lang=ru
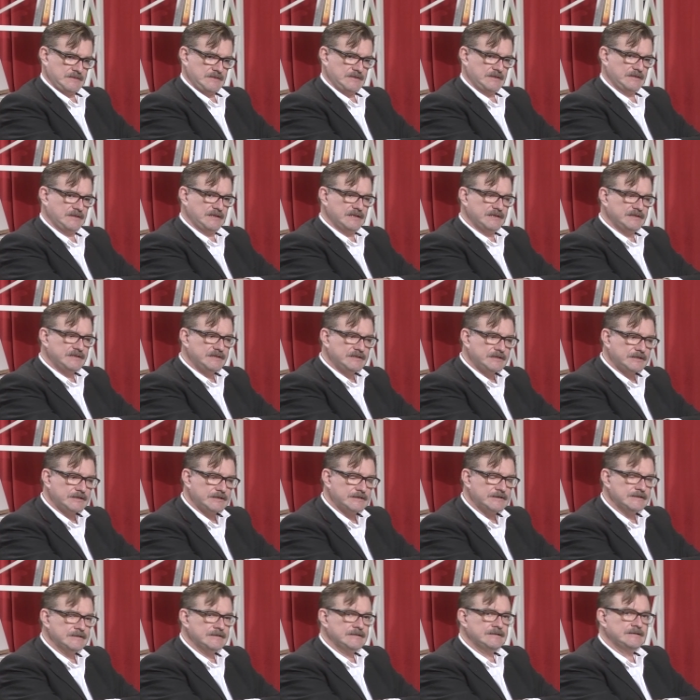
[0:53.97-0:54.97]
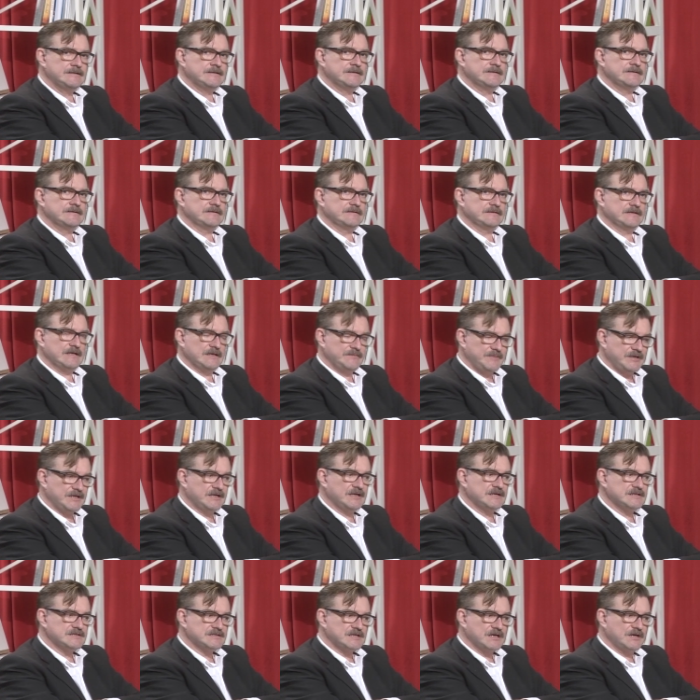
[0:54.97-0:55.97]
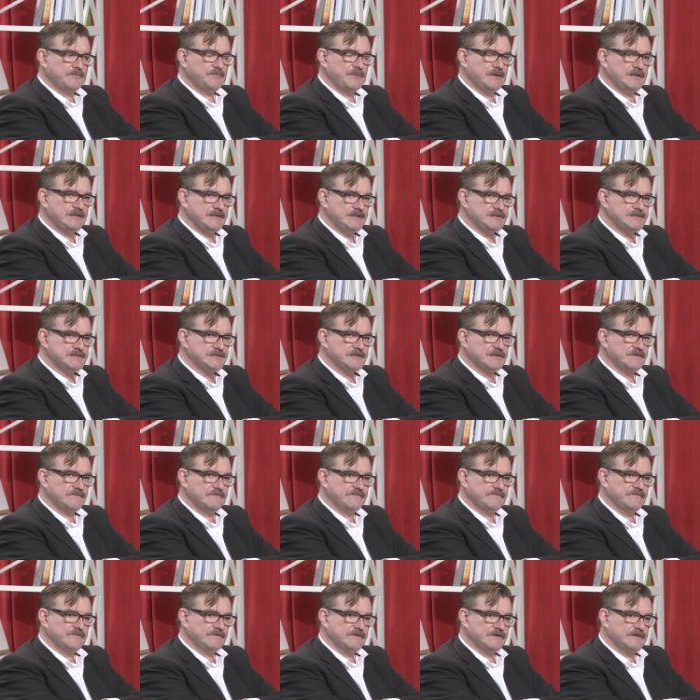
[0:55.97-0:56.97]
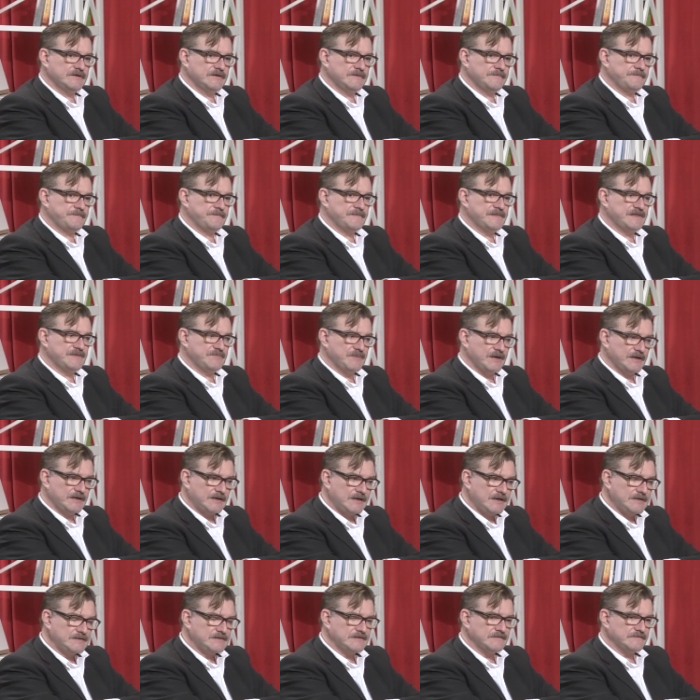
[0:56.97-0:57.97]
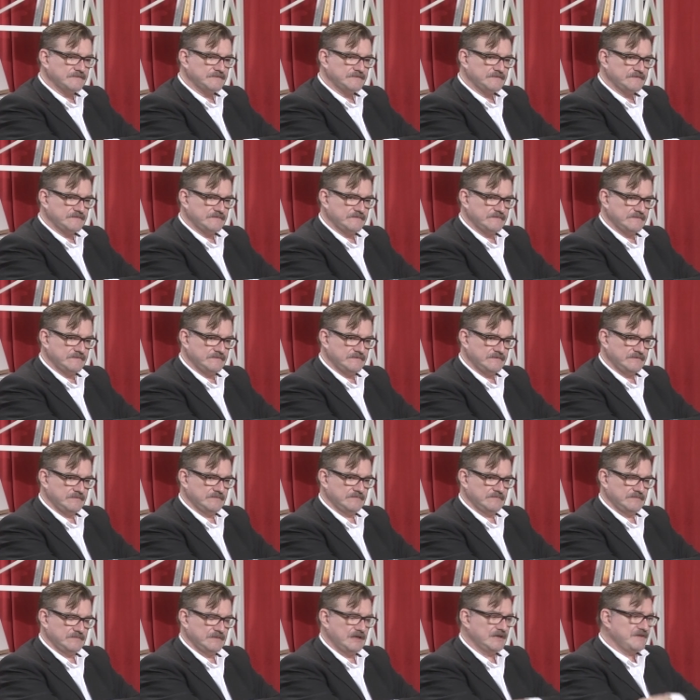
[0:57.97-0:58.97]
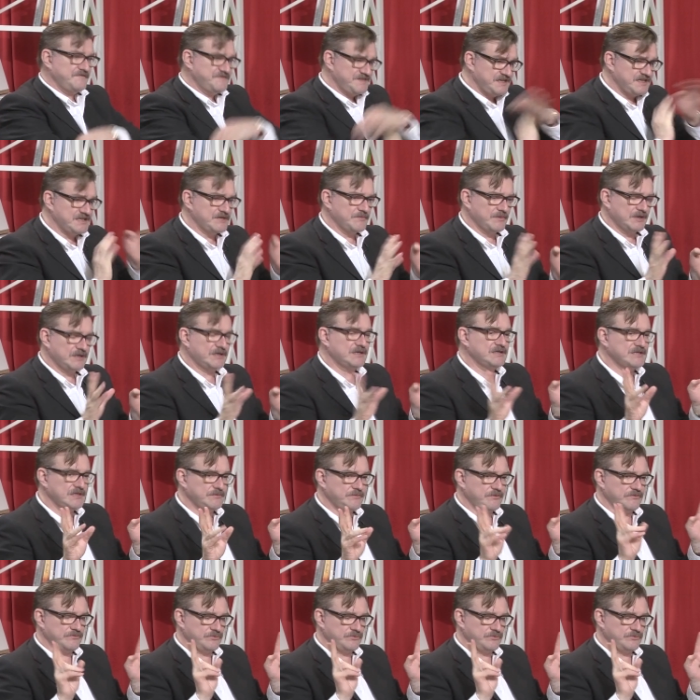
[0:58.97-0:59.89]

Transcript: Для них, для американских политиков, э, демократов, они все демократы, имеют в